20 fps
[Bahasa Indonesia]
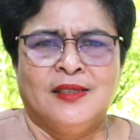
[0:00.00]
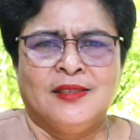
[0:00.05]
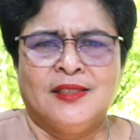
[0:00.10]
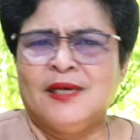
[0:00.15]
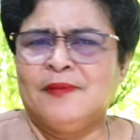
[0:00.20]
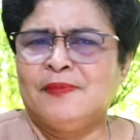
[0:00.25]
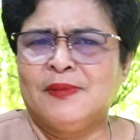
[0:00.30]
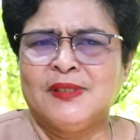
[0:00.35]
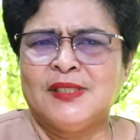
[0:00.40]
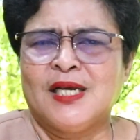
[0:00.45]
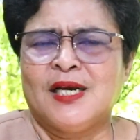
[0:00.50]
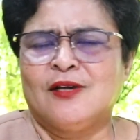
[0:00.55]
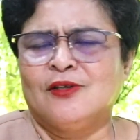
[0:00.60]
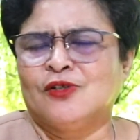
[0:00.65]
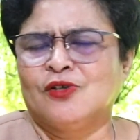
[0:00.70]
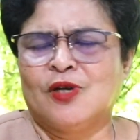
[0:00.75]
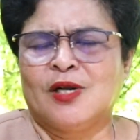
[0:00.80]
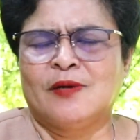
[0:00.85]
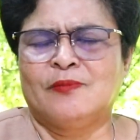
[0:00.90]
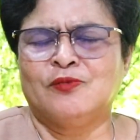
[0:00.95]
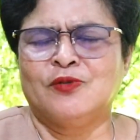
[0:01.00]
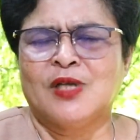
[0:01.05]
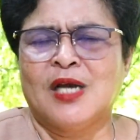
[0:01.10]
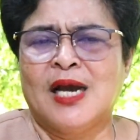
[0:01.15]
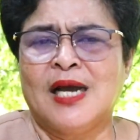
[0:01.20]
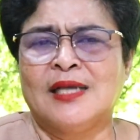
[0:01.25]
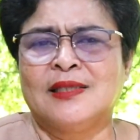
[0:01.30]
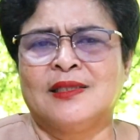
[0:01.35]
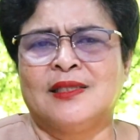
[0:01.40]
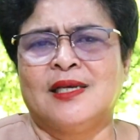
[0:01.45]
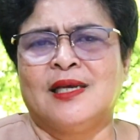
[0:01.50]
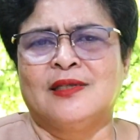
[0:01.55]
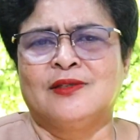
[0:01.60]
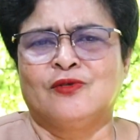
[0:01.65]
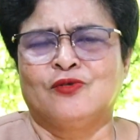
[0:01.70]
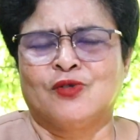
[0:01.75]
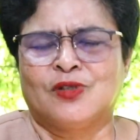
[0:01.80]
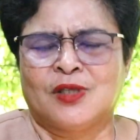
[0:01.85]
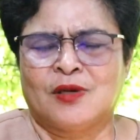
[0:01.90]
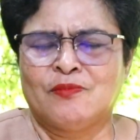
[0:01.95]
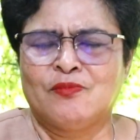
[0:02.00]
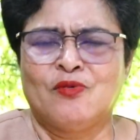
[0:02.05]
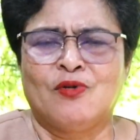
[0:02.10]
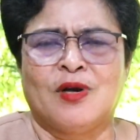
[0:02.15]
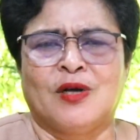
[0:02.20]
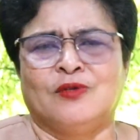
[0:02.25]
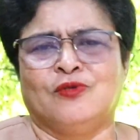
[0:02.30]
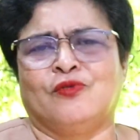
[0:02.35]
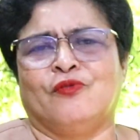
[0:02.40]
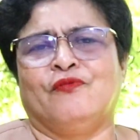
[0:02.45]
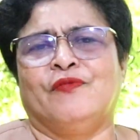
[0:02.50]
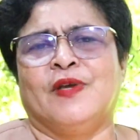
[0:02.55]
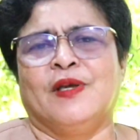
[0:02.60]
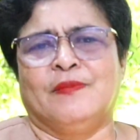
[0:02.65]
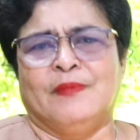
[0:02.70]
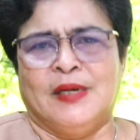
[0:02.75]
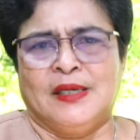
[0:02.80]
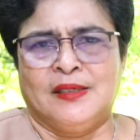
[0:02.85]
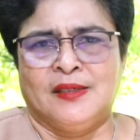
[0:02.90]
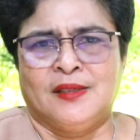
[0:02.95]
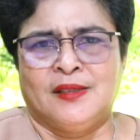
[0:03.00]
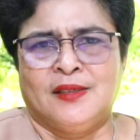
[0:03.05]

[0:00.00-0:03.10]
Saya percaya kalau saudara punya hati yang terus terbuka untuk firman